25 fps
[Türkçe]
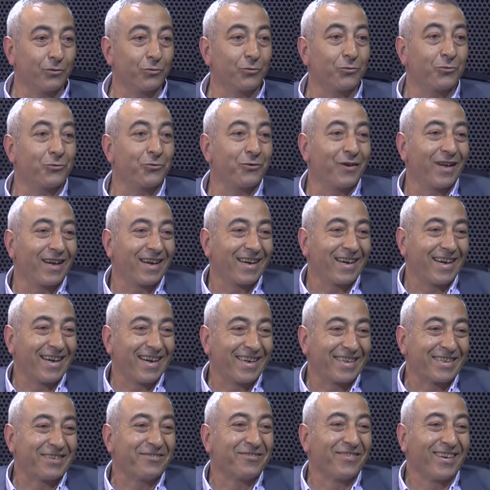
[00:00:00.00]

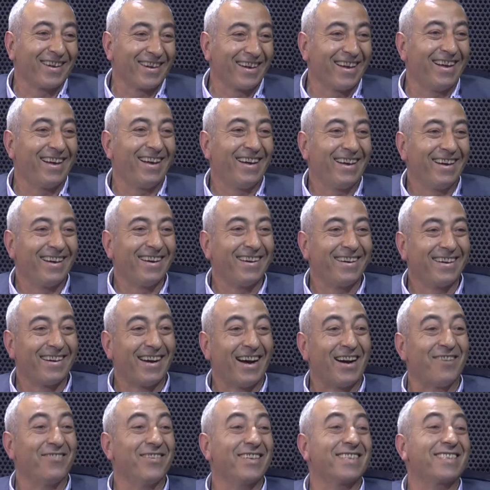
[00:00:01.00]
Gülerlerdi bana
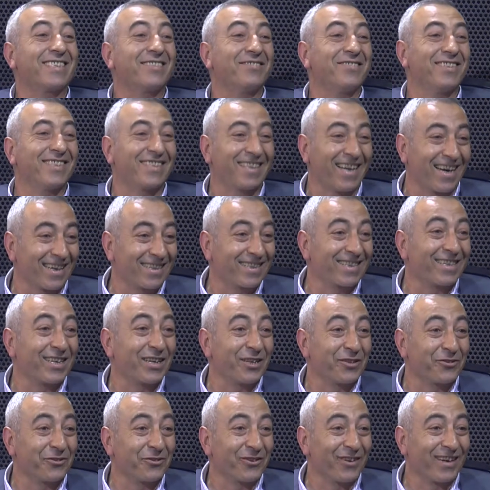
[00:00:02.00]
ama şimdi takdir
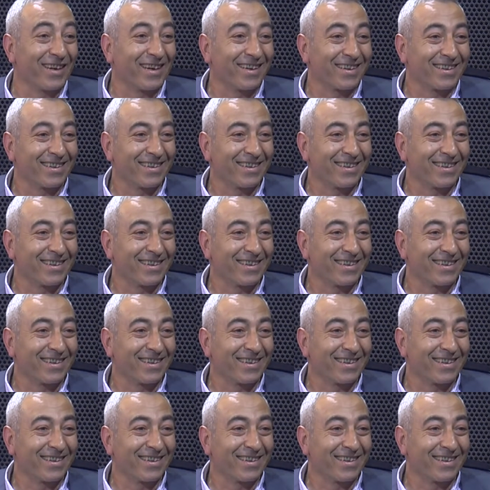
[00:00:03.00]
ediyorlar.